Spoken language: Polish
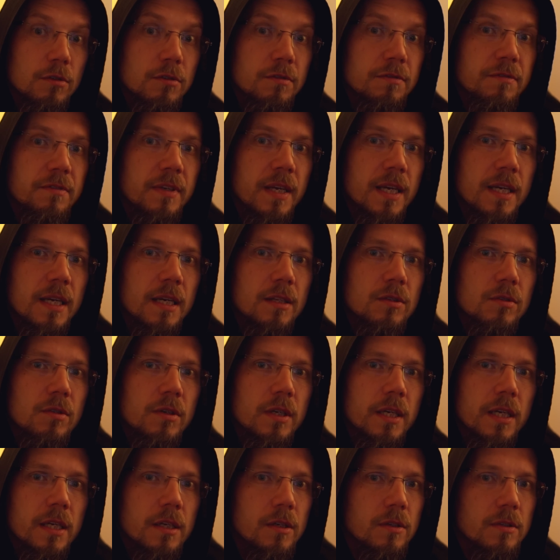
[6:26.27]
otwiera
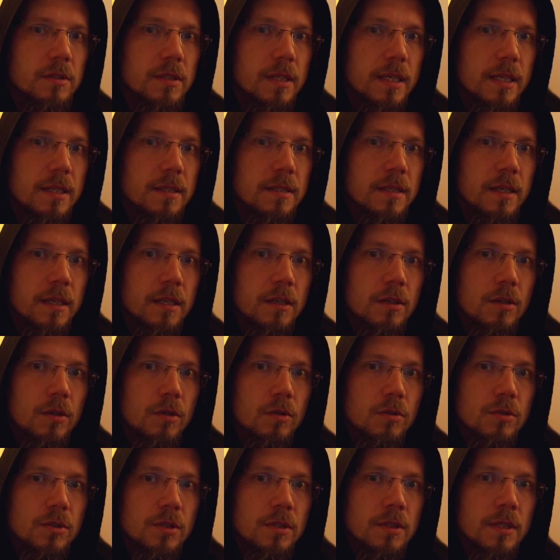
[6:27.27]
trochę jego serce,
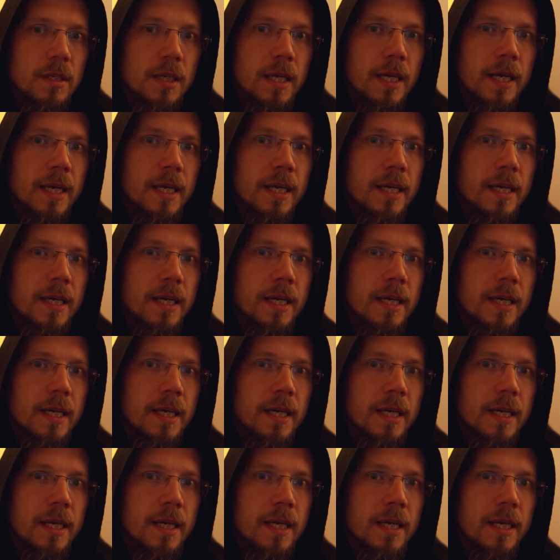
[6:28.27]
jego oczy,